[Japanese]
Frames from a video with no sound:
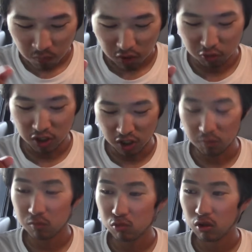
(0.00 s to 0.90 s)
あのね
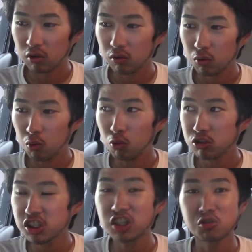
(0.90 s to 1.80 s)

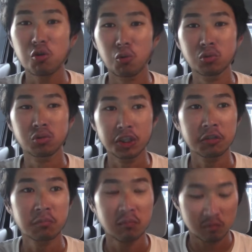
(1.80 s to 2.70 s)
腰がすごい本当に
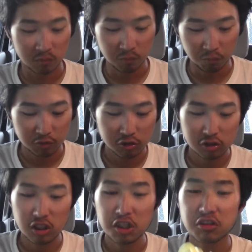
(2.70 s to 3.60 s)
うん
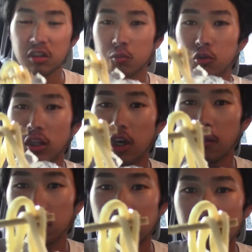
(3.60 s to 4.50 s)
スターリングこれ
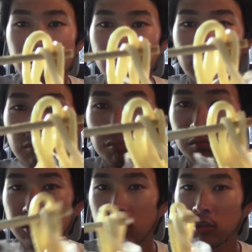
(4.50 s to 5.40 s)
ね
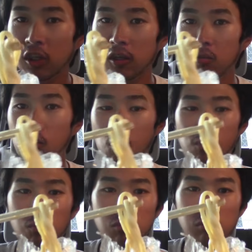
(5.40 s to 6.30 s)
あのね
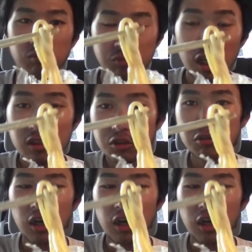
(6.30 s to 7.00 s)
弾力